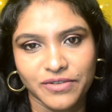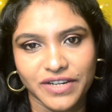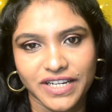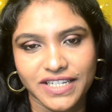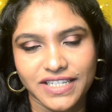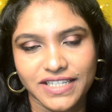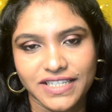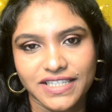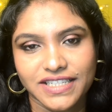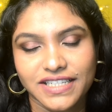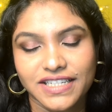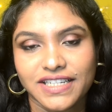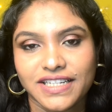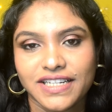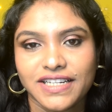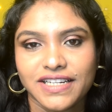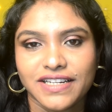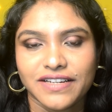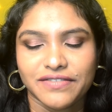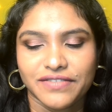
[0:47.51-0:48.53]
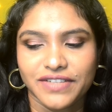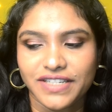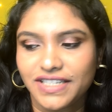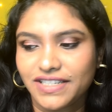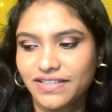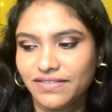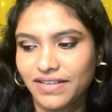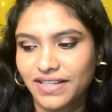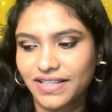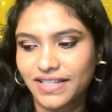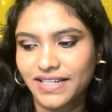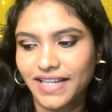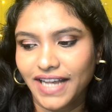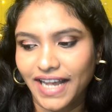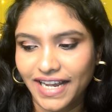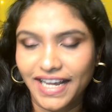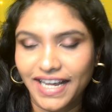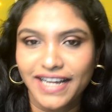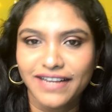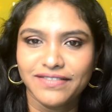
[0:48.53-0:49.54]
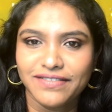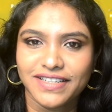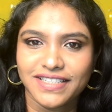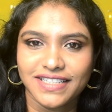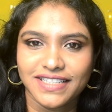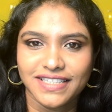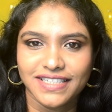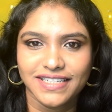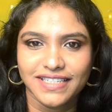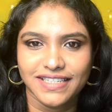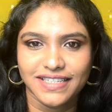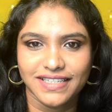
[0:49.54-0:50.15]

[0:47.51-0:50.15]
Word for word: வீட்டுக்கு வீட்டுக்கு வந்துட்டு எகெயின் வந்து